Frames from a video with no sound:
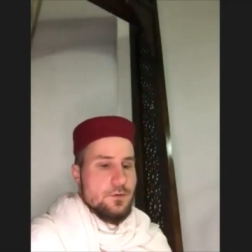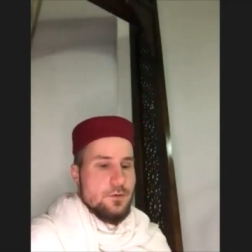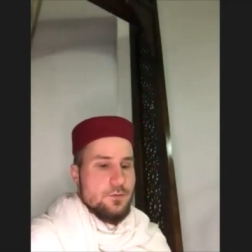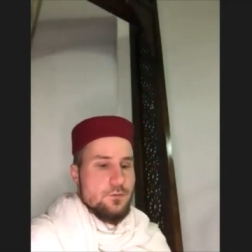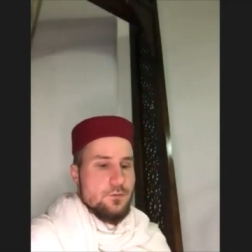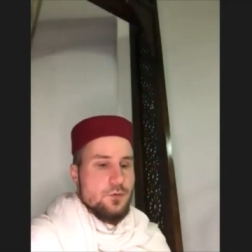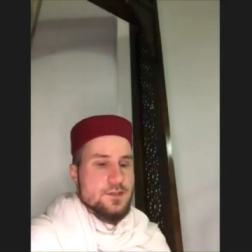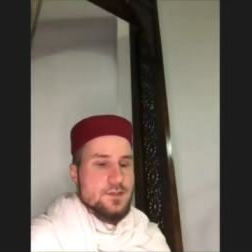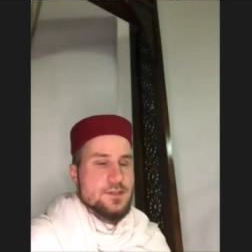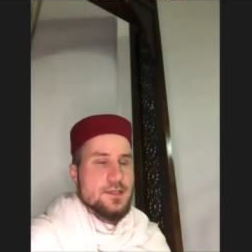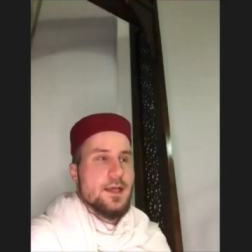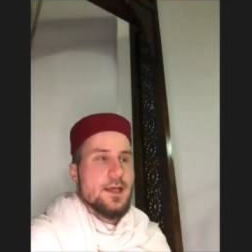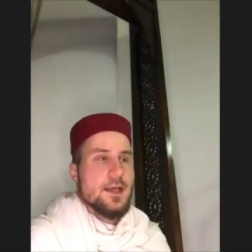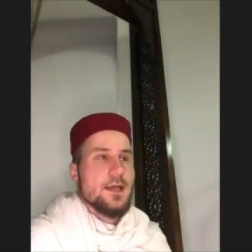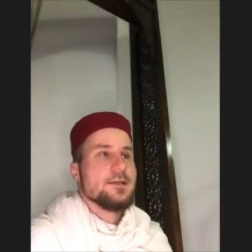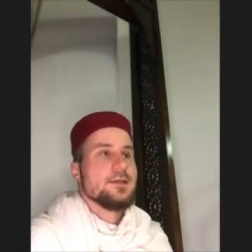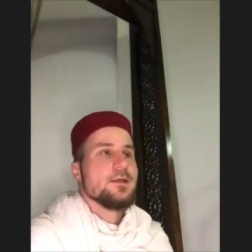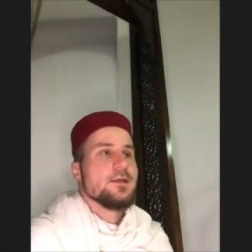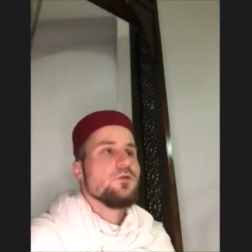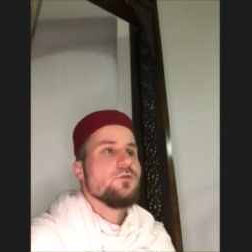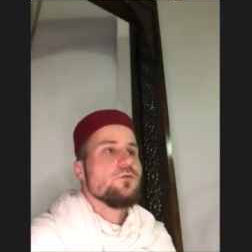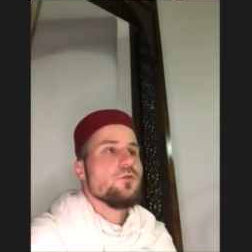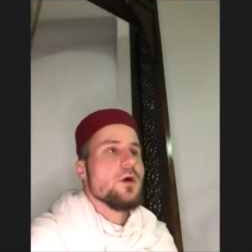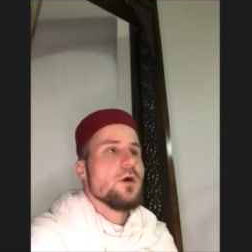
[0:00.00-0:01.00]
pour la
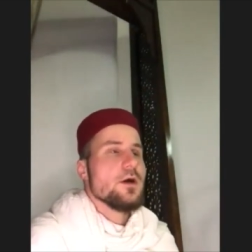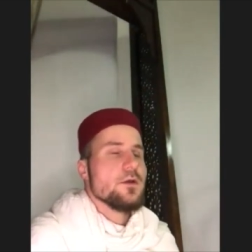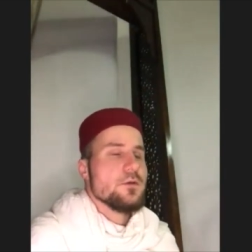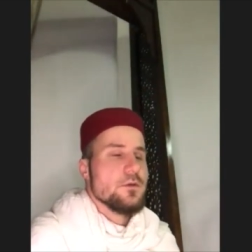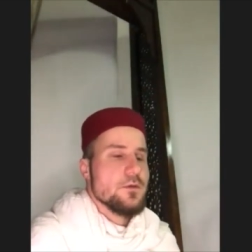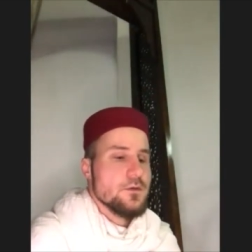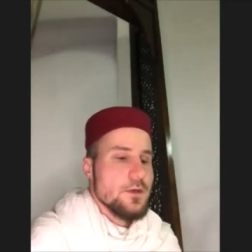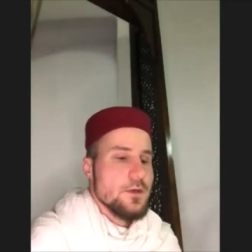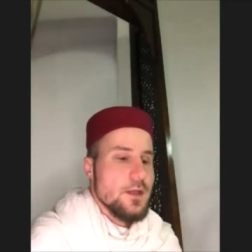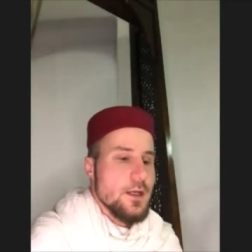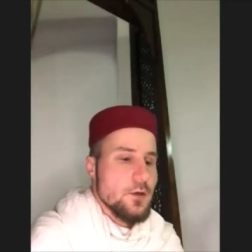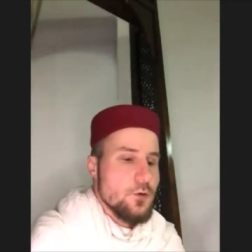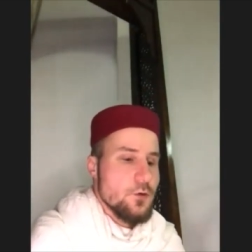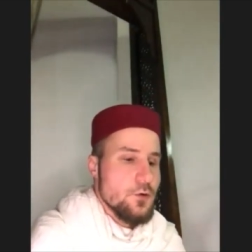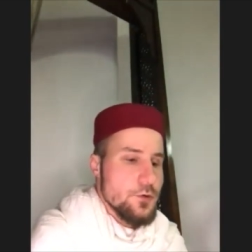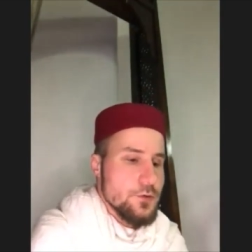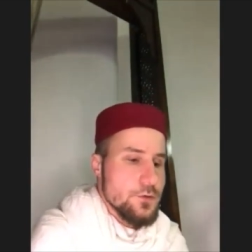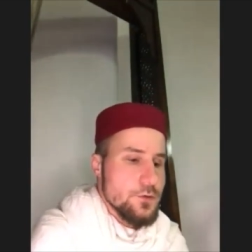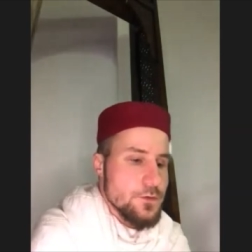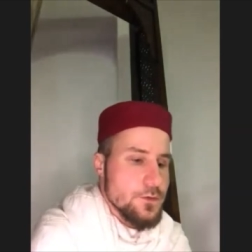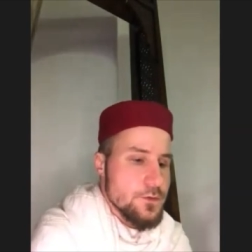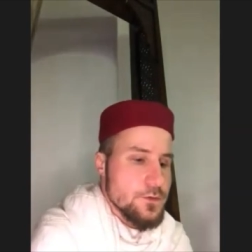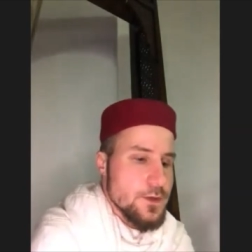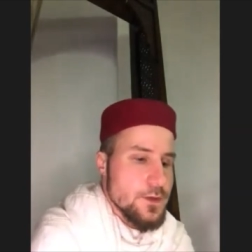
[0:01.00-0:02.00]
sacralité du mois. C'est la
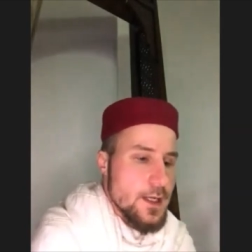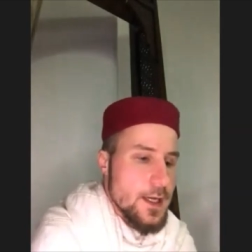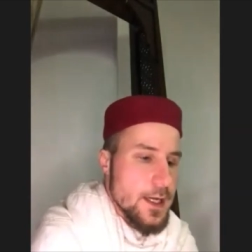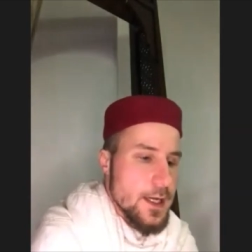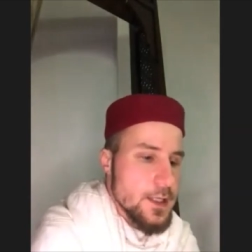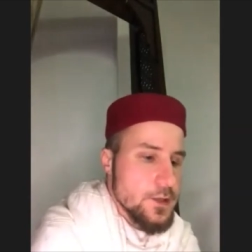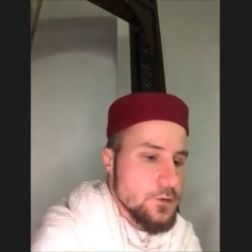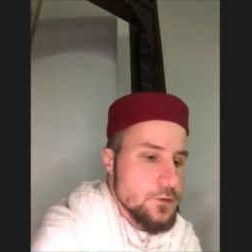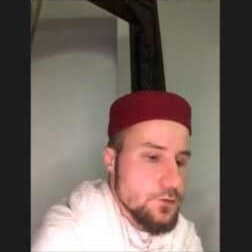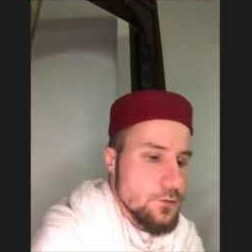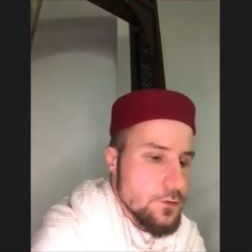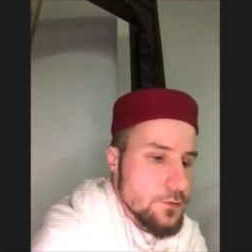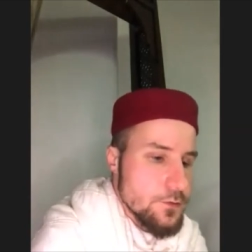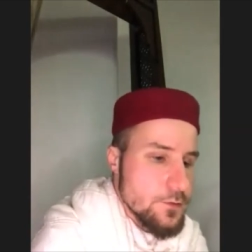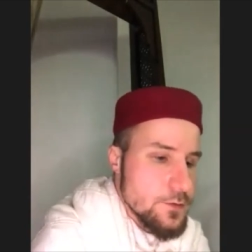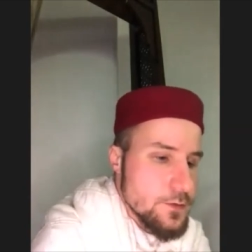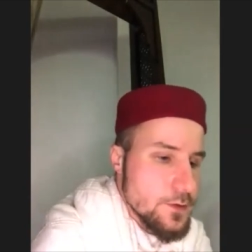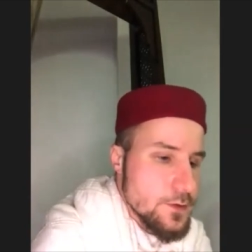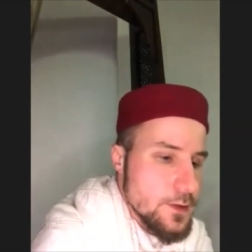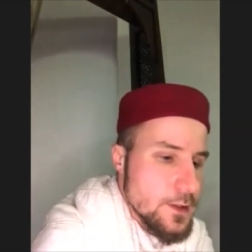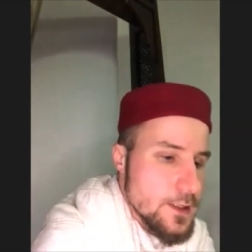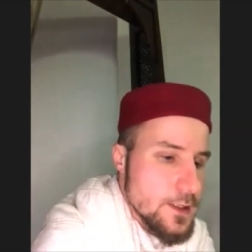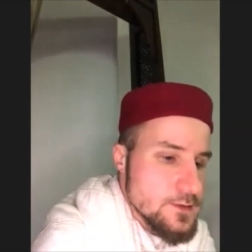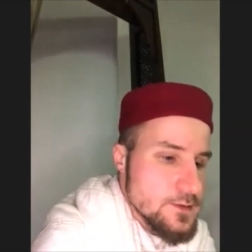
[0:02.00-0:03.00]
cause, c'est la raison,
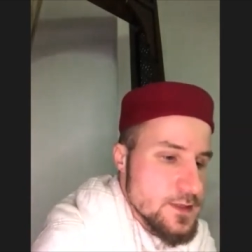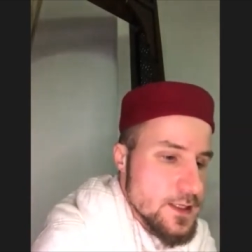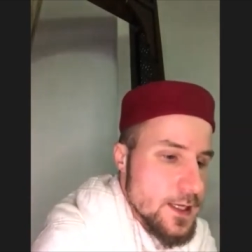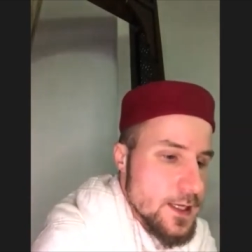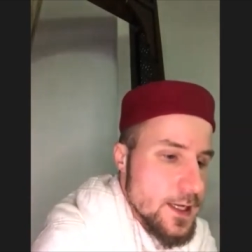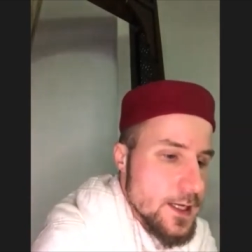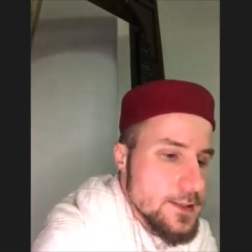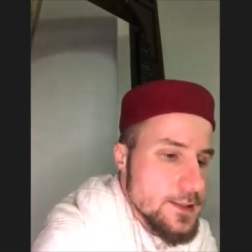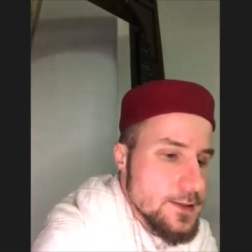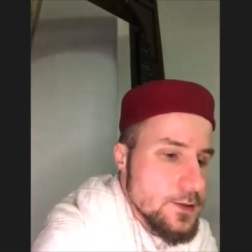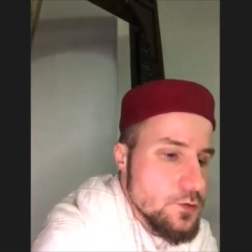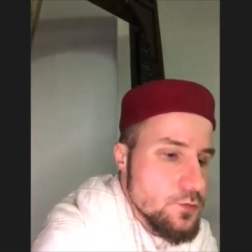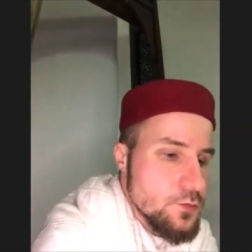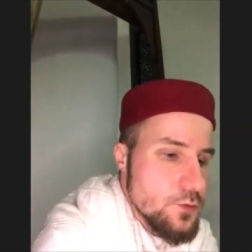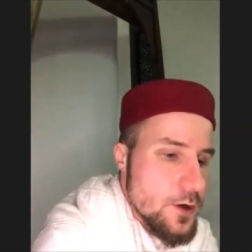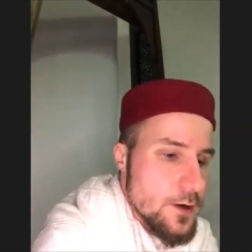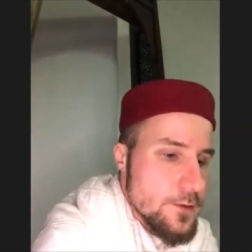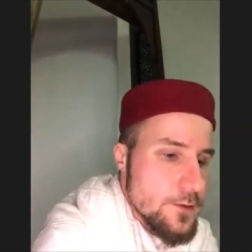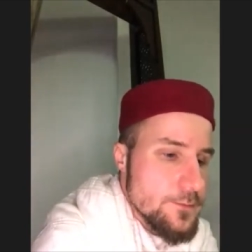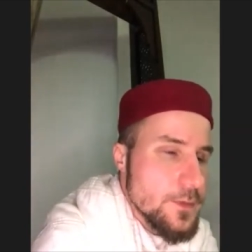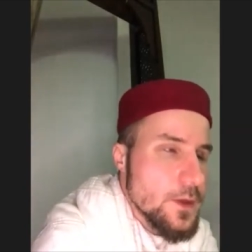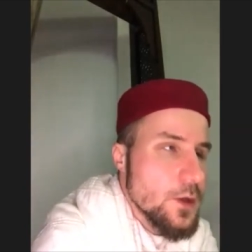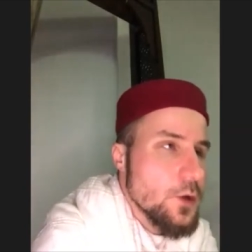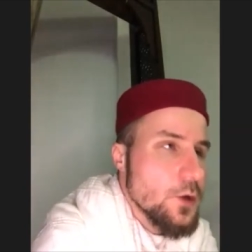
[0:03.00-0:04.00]
la sacralité du
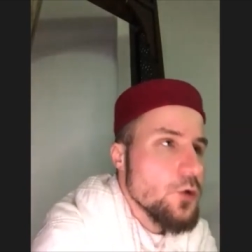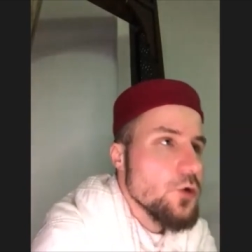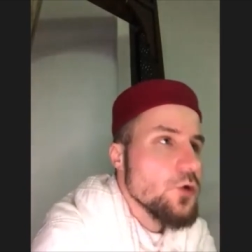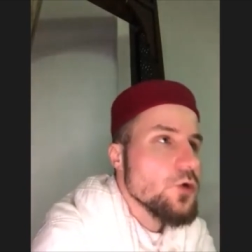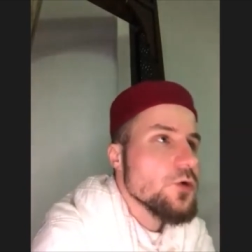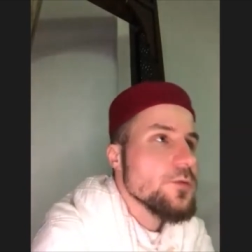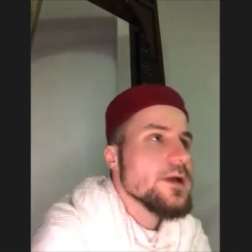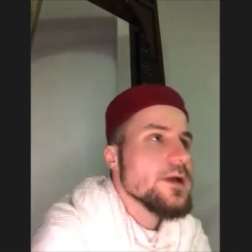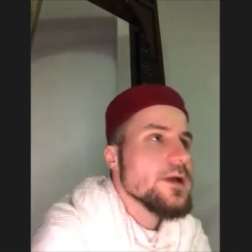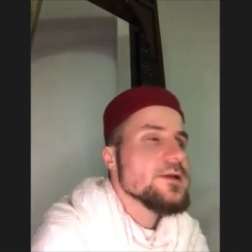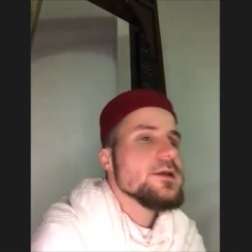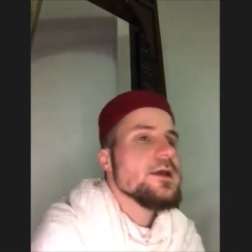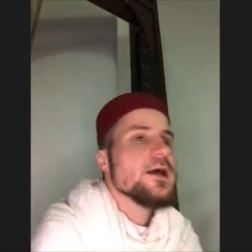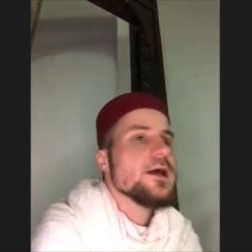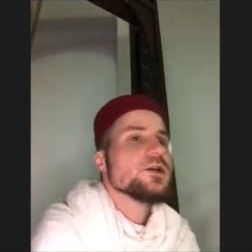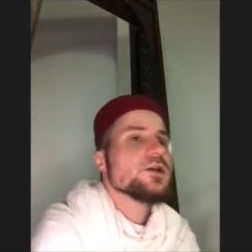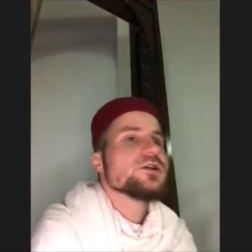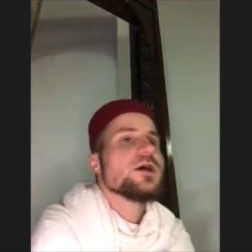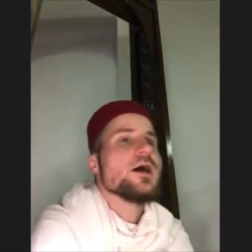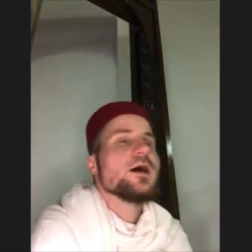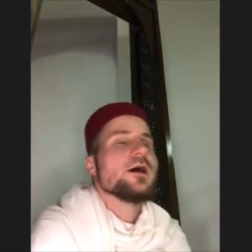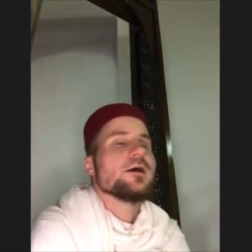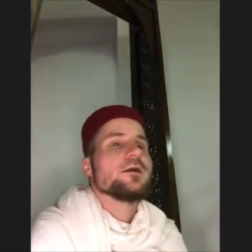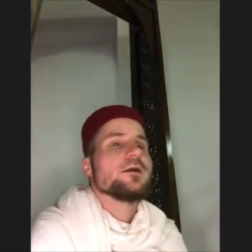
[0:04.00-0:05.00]
mois. Hurmati
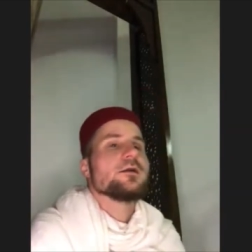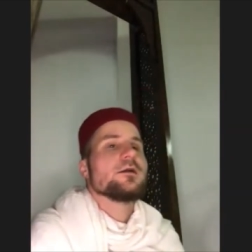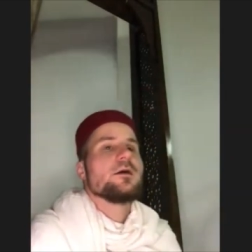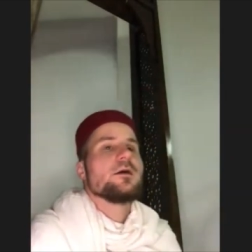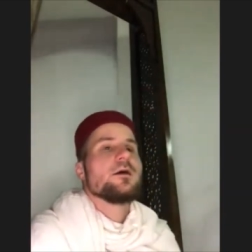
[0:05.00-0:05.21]
ashar.